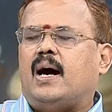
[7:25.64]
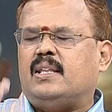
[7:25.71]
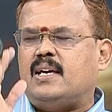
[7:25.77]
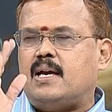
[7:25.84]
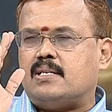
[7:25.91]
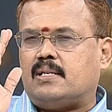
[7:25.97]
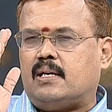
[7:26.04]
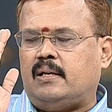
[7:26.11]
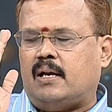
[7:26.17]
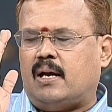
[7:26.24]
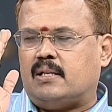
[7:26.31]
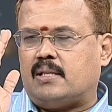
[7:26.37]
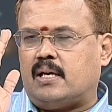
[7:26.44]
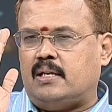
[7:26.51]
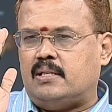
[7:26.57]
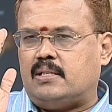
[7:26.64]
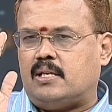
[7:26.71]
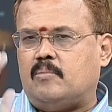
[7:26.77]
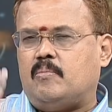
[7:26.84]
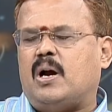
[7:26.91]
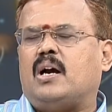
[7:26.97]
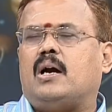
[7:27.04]
அதே சனியால் தான்
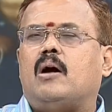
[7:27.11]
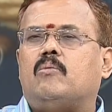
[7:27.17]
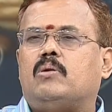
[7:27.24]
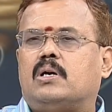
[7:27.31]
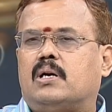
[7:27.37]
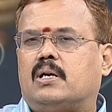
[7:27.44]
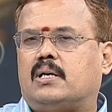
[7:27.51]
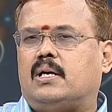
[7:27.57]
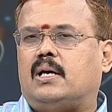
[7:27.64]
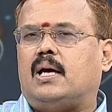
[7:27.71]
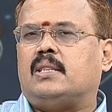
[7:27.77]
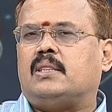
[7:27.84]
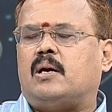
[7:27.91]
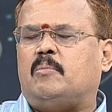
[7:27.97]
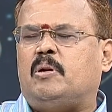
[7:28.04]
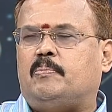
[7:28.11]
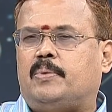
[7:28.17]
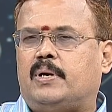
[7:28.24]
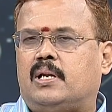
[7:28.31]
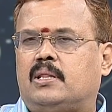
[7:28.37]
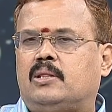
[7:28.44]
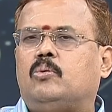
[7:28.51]
நிச்சயமாக அவர்களுக்கு அந்த
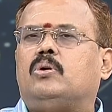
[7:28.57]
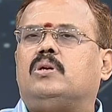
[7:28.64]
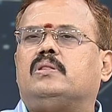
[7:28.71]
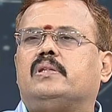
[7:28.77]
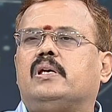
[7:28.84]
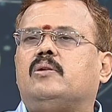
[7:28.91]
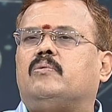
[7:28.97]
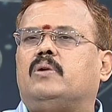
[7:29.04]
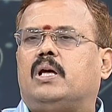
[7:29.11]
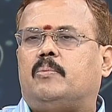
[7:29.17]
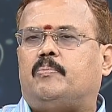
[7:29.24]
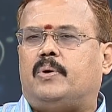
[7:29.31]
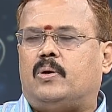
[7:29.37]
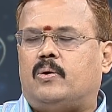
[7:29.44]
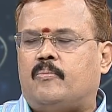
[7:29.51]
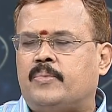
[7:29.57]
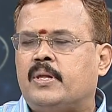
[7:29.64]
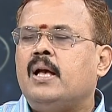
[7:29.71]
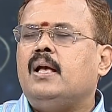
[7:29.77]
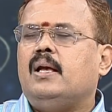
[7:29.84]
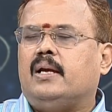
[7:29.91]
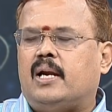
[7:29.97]
அமைப்பிலிருந்து ஒரு தீர்வு ஏற்படும்
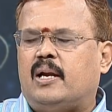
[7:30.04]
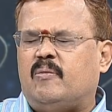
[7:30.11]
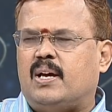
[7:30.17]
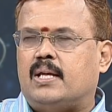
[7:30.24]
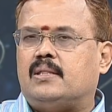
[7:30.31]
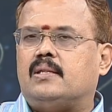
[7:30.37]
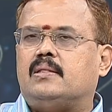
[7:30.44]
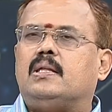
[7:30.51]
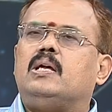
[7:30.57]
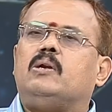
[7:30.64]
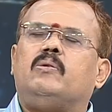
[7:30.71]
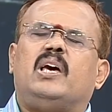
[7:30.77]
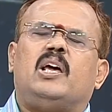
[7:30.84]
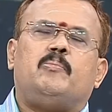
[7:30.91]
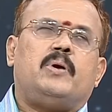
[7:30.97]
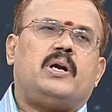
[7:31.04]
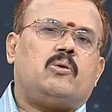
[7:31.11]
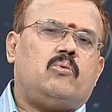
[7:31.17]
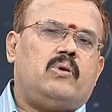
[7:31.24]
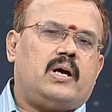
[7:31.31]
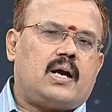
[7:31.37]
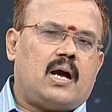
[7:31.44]
எனவே அந்த தீர்வு
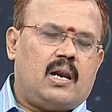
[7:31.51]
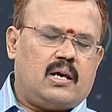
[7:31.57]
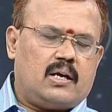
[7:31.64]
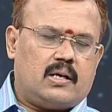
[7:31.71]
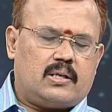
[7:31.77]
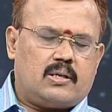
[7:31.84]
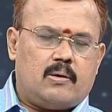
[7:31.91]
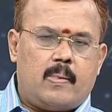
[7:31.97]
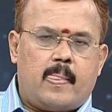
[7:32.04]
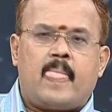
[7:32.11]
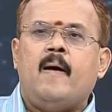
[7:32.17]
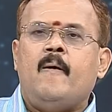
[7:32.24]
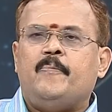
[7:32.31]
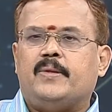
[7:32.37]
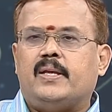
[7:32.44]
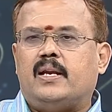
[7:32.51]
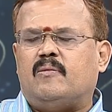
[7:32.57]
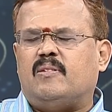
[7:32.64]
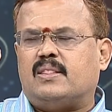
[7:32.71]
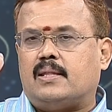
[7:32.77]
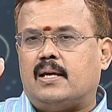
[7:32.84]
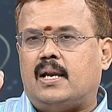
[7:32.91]
ஏற்படக்கூடிய காலகட்டம்
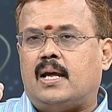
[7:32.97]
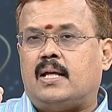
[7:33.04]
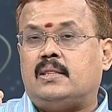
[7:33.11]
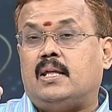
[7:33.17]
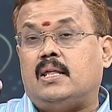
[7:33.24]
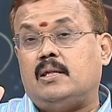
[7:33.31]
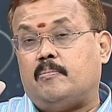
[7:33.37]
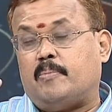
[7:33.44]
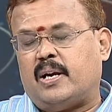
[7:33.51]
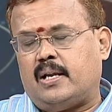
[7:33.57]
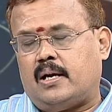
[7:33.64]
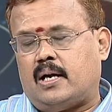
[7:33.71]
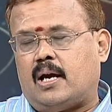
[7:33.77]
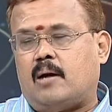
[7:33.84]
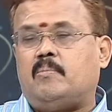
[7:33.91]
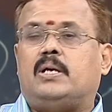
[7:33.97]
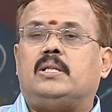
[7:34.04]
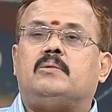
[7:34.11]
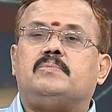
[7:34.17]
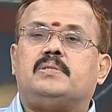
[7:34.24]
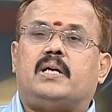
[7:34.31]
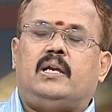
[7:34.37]
இருபத்தேழாம் தேதி பன்னிரெண்டாம்
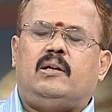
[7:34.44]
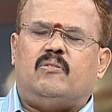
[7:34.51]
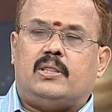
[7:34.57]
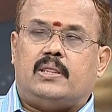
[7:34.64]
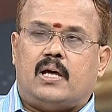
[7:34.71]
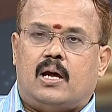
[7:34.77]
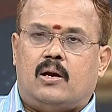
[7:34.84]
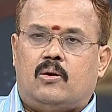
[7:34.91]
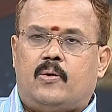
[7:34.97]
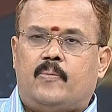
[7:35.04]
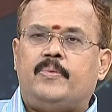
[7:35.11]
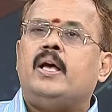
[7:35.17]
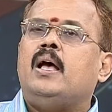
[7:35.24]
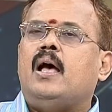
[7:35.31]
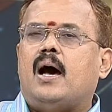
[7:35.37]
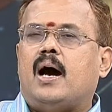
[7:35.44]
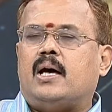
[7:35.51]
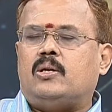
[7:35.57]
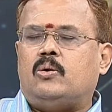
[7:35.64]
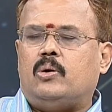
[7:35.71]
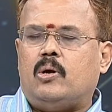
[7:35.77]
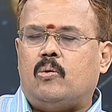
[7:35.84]
மாதம் சனி வந்தாலும்
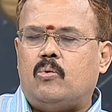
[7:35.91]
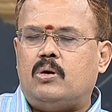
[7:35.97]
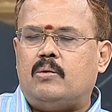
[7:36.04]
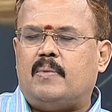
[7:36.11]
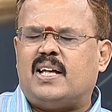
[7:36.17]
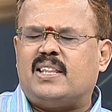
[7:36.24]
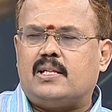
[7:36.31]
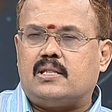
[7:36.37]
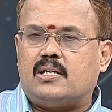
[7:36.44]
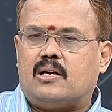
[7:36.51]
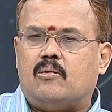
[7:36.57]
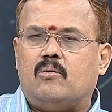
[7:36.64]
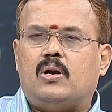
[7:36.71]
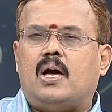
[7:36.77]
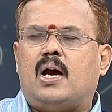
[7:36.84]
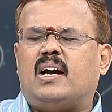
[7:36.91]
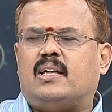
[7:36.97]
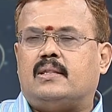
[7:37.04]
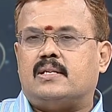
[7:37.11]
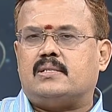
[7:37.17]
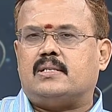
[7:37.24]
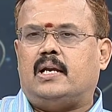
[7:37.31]
அதனுடைய ஒரு மாதத்துக்கு உள்ளாக
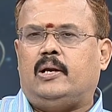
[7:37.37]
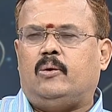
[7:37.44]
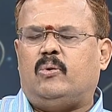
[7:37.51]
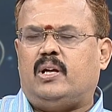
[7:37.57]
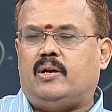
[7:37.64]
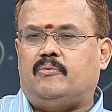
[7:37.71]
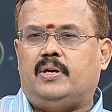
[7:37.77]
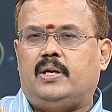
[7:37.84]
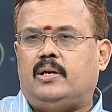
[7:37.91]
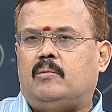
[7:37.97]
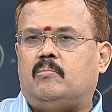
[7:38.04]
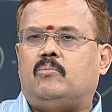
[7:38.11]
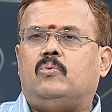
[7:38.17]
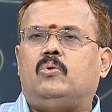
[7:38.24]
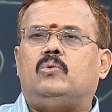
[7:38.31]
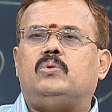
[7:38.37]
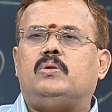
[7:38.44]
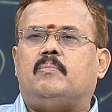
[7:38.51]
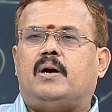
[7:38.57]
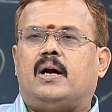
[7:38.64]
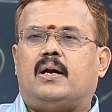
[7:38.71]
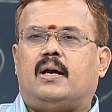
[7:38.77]
அந்த சனியுடைய வீரியம்
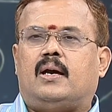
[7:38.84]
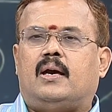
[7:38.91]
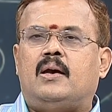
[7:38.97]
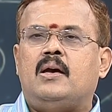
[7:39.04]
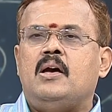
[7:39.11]
முழுவதுமாக